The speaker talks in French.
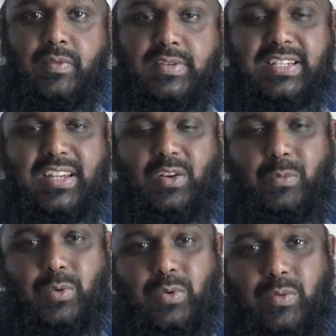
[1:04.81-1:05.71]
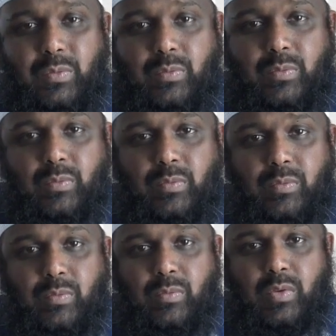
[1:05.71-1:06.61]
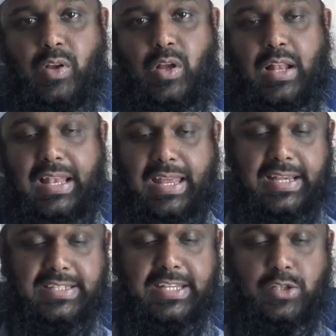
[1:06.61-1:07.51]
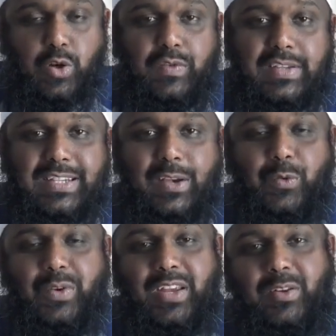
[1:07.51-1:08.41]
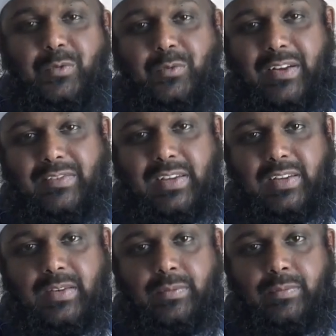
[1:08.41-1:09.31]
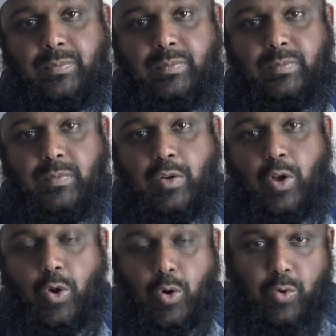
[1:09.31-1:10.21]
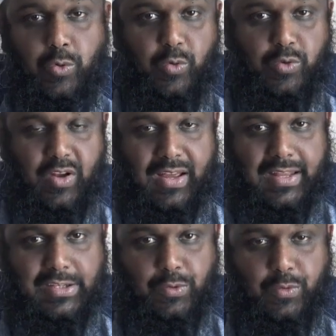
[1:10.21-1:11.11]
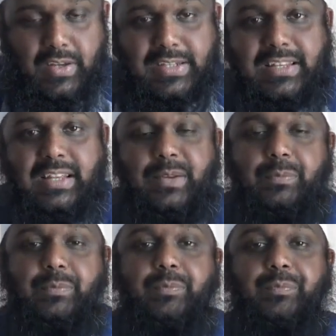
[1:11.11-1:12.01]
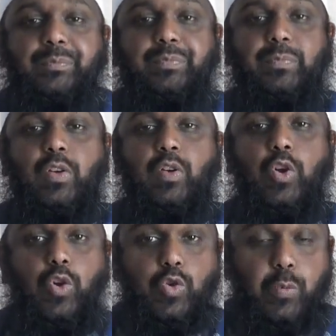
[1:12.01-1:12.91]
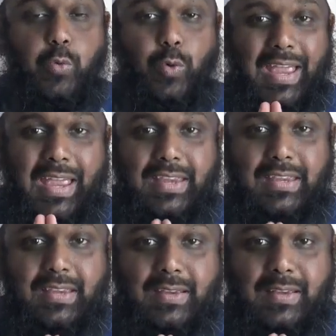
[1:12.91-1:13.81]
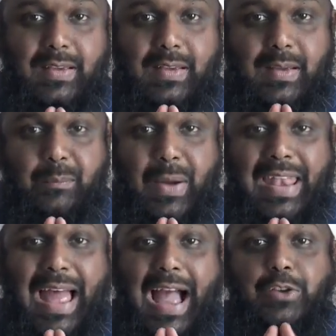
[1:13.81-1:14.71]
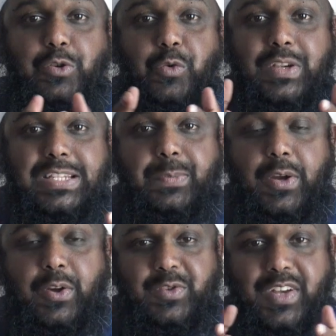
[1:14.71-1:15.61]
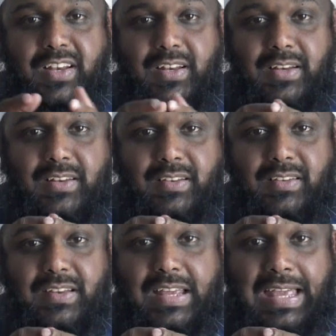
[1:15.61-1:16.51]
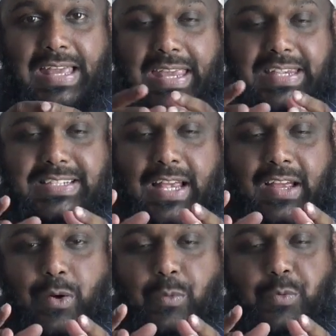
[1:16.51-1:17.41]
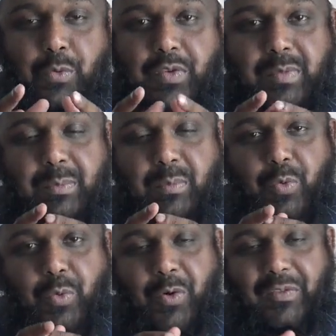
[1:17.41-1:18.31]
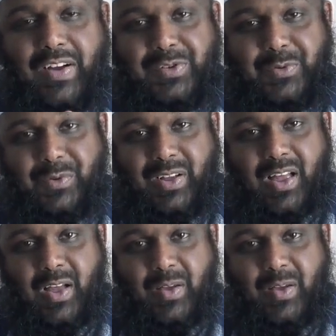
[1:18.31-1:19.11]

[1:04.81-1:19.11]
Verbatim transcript: Ça, c'est pour but. le but. Le reskitio c'est grandier de nous la vie. au oh, donc dans la religion de l'islam, nous pouvons gagner ban action spirituelles et ça, on trouve mettre mettre beaucoup l'enfance. face là.